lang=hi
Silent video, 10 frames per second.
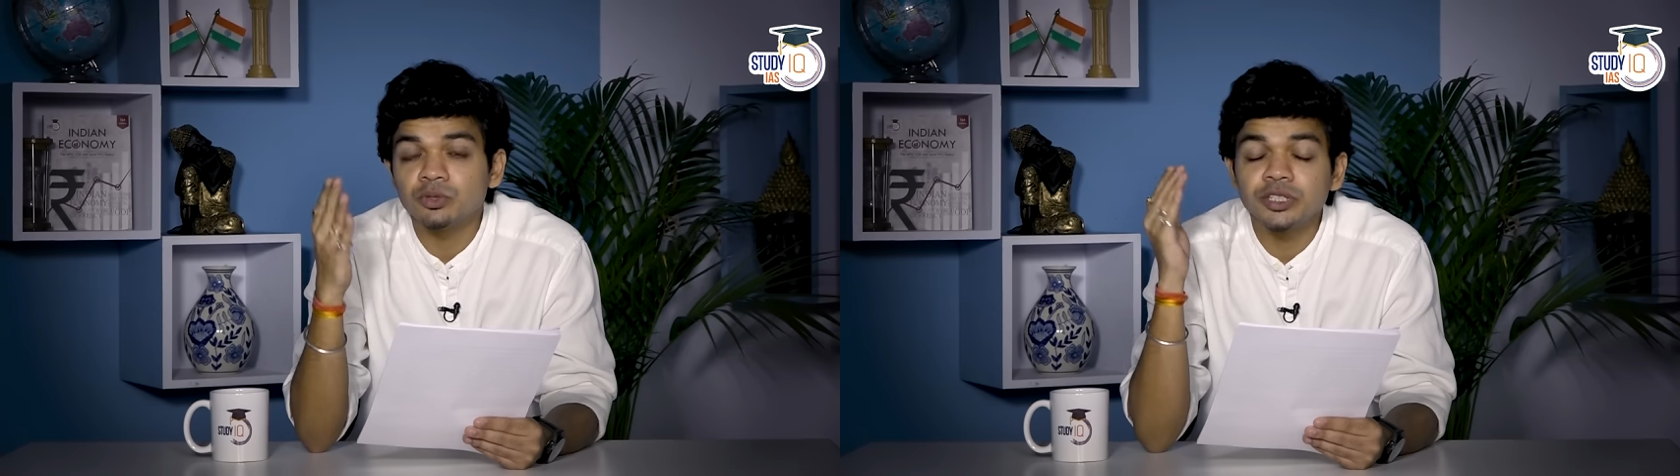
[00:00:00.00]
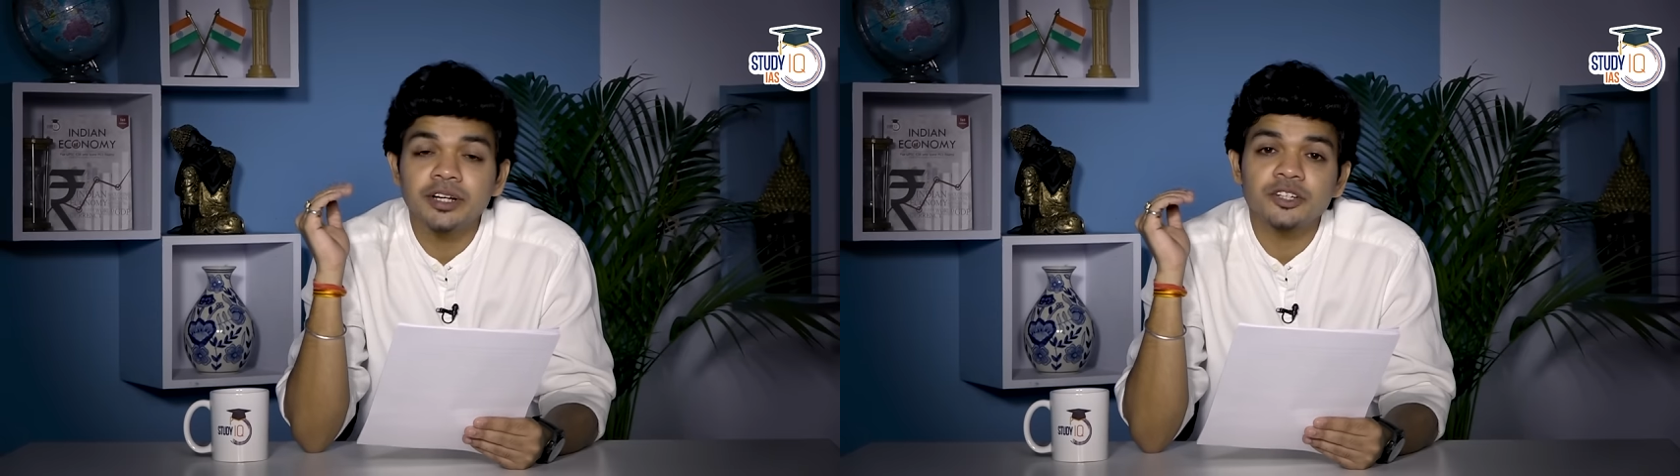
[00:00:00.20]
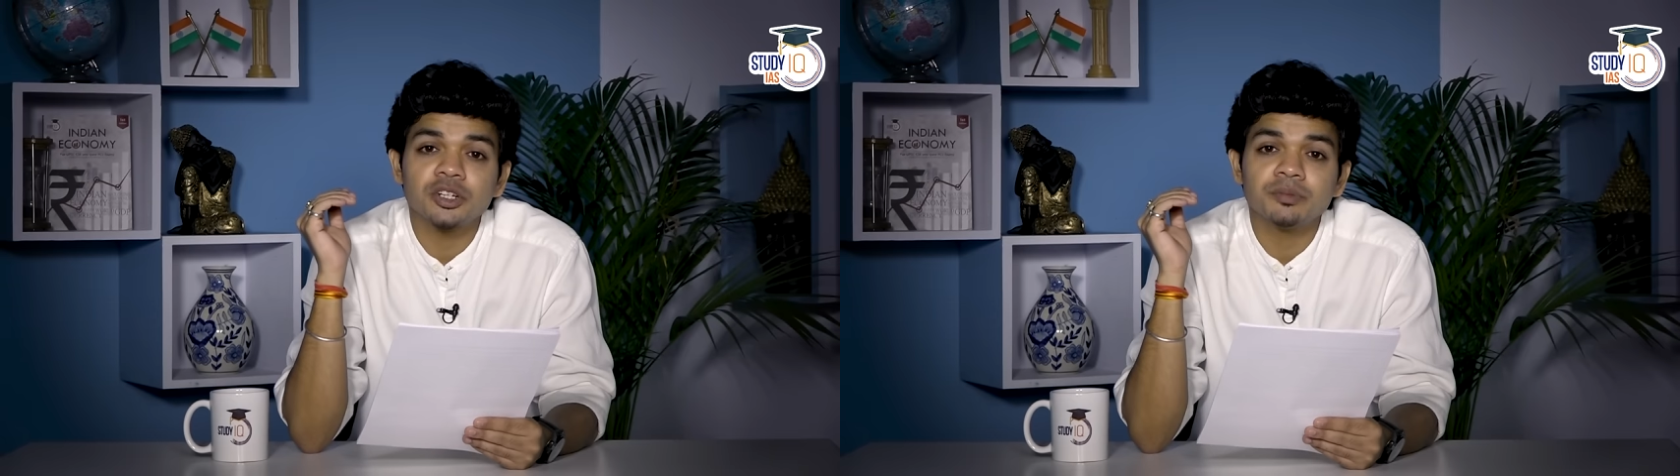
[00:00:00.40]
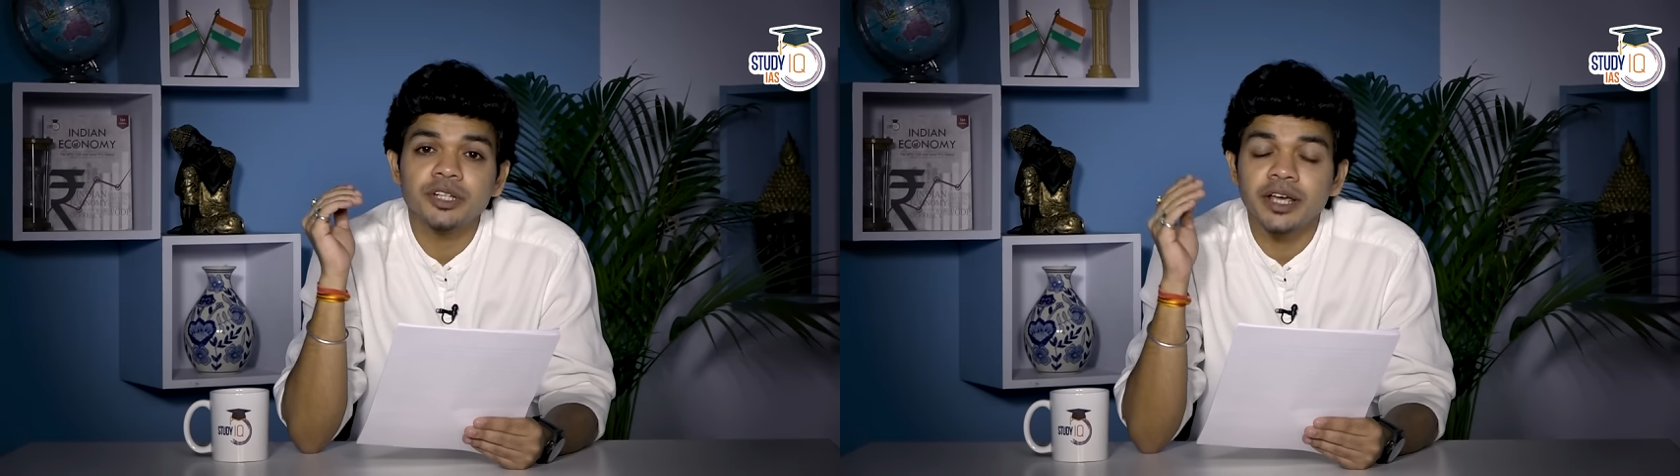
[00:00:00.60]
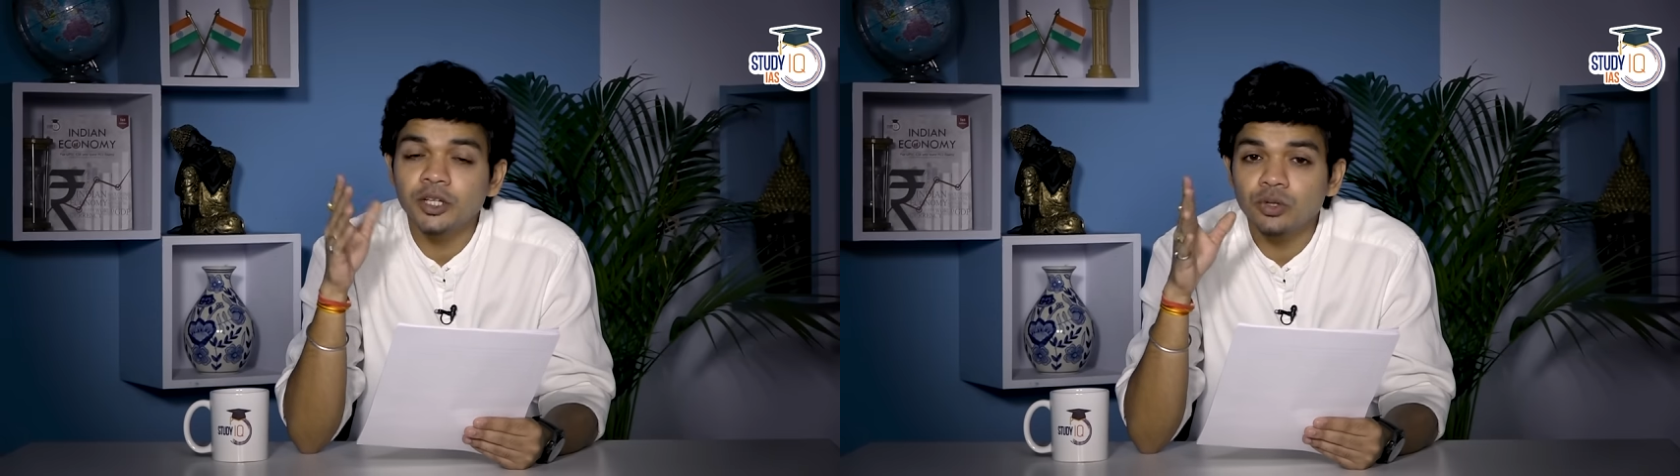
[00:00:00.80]
उसी डायरेक्शन में
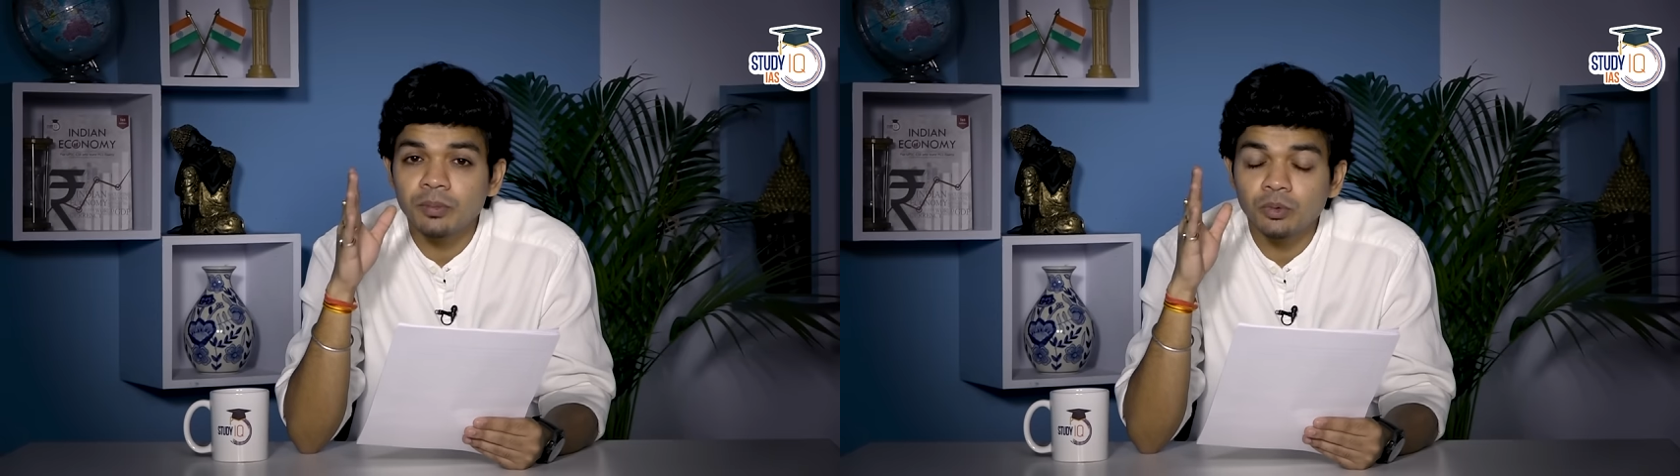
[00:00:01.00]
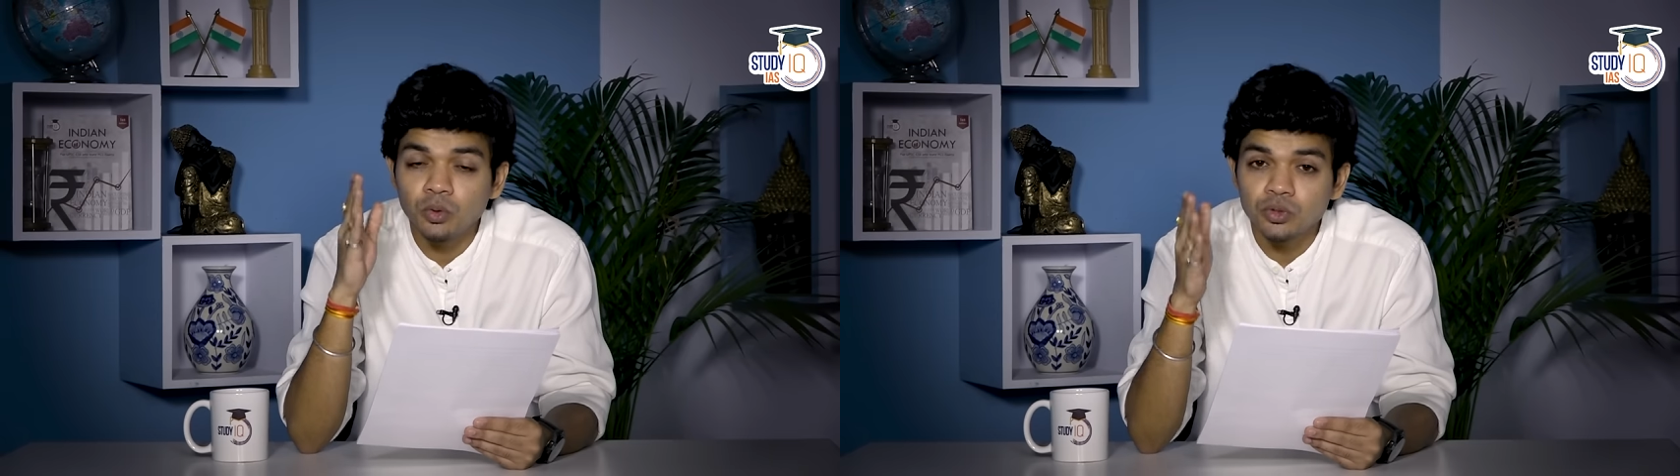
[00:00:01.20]
जाएगी तो आपको